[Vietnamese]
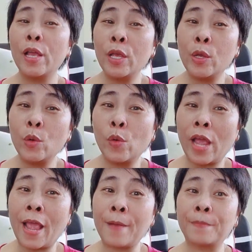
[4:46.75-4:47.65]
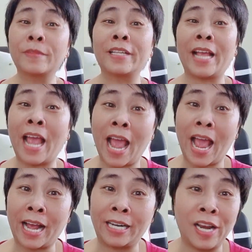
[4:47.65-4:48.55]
yêu em ngàn